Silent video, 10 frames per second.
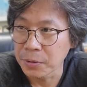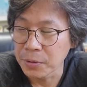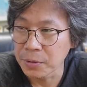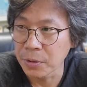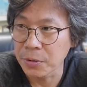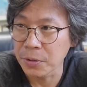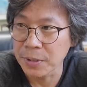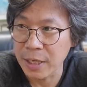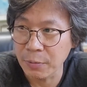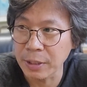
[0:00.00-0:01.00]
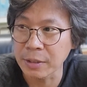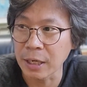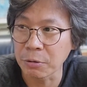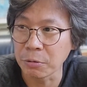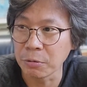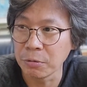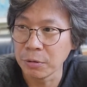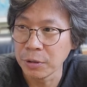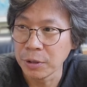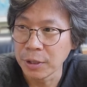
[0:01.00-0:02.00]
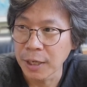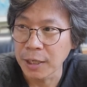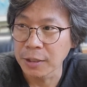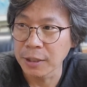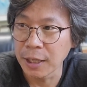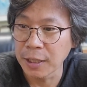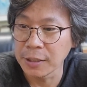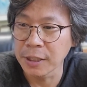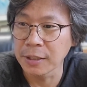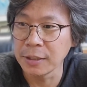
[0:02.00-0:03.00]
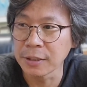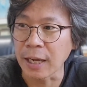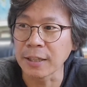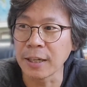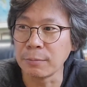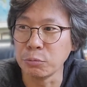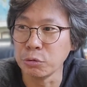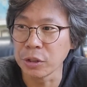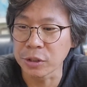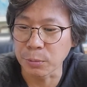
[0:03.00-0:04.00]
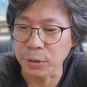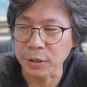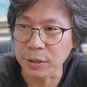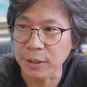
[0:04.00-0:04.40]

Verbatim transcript: 그것으로서 생활을 하고 하는데 이제 그 단계가 무너져 버린 거야.